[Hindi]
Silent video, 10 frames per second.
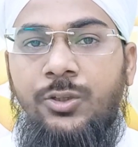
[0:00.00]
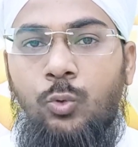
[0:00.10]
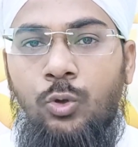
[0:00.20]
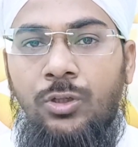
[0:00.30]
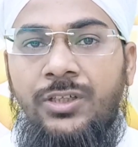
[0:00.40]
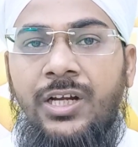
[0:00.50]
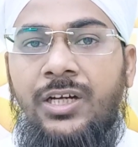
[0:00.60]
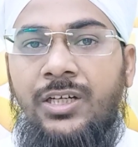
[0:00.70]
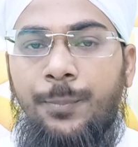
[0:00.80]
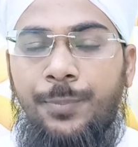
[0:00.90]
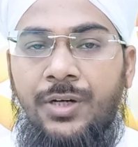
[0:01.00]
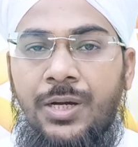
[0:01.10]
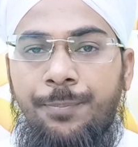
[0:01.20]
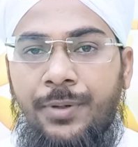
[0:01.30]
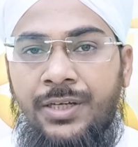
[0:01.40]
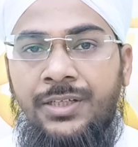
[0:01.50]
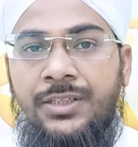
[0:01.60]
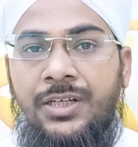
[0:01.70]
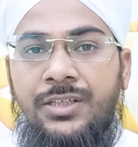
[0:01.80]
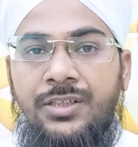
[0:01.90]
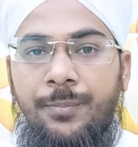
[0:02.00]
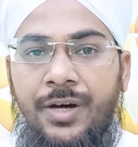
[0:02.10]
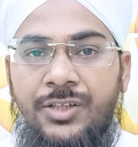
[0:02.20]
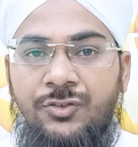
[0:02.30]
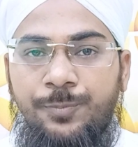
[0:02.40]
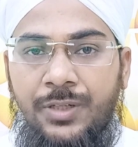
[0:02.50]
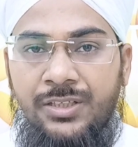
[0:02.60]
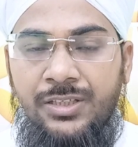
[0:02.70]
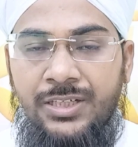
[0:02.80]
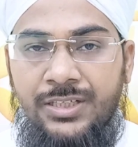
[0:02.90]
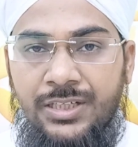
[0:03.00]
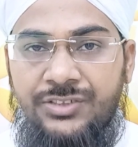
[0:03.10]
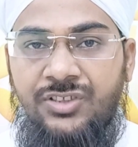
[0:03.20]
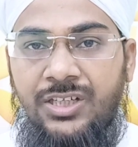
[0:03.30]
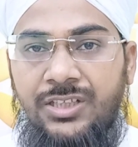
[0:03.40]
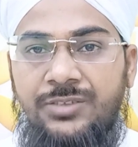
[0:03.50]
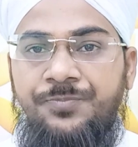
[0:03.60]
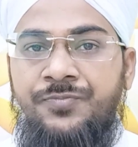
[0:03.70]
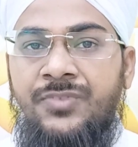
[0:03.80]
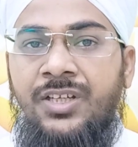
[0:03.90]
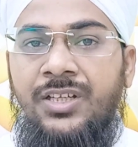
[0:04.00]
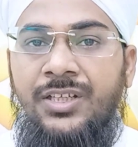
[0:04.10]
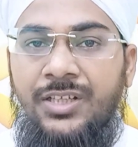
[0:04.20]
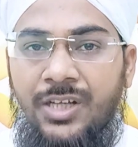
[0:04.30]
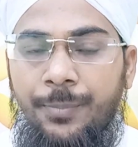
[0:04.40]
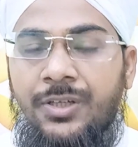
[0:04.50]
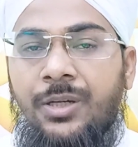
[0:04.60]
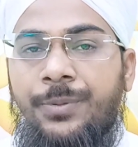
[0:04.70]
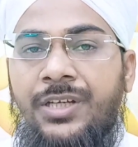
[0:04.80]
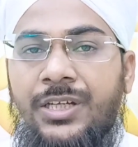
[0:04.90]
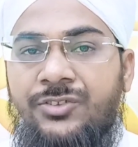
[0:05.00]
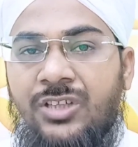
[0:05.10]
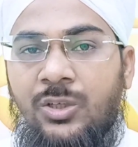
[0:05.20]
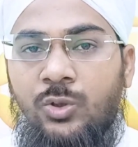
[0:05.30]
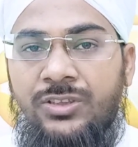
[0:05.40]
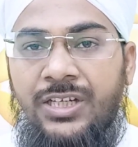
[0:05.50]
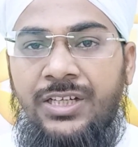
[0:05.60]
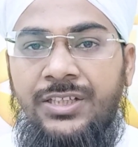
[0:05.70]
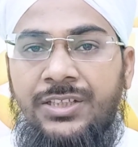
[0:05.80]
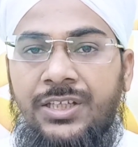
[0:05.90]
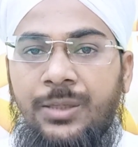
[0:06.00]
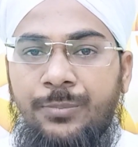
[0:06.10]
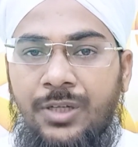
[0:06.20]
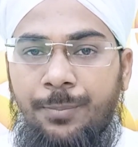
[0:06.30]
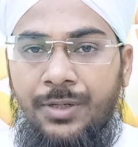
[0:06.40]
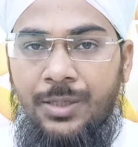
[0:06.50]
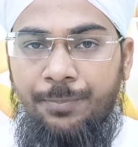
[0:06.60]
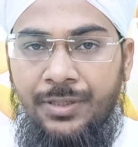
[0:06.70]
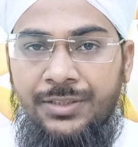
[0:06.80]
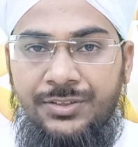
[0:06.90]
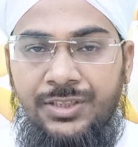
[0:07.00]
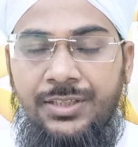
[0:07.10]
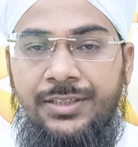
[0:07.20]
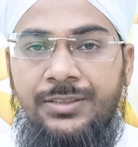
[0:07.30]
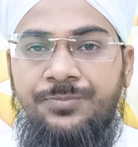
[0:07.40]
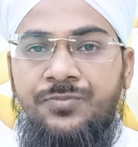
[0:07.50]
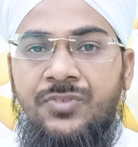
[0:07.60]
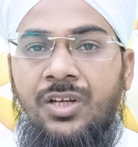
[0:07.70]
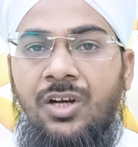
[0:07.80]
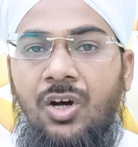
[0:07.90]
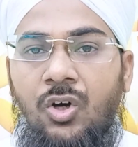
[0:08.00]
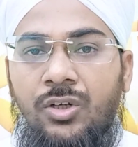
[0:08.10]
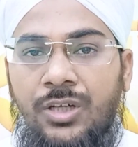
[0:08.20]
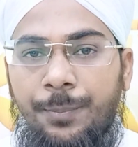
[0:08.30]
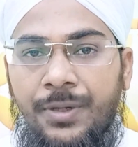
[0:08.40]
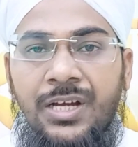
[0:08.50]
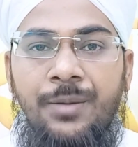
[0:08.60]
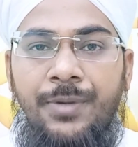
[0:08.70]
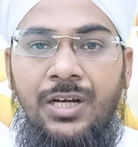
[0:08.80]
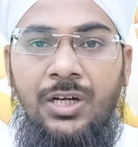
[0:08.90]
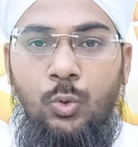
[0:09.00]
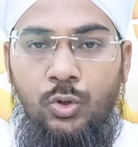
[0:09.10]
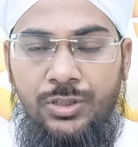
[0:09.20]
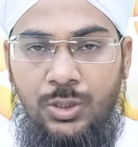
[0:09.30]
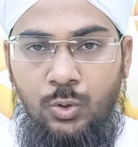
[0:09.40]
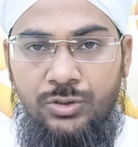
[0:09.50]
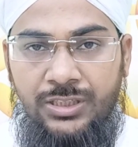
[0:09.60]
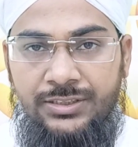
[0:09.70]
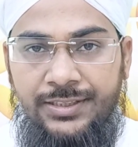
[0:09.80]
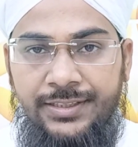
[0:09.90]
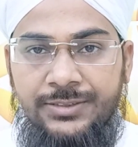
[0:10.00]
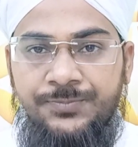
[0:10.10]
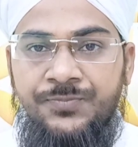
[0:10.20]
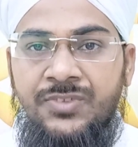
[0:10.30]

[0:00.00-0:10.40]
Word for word: कि उल्टा कपड़ा पहनकर नमाज पढ़ना कैसा है कभी कभी ऐसा होता है कि हम कपड़ा पहनते हैं और कपड़ा हमारा उल्टा हो जाता है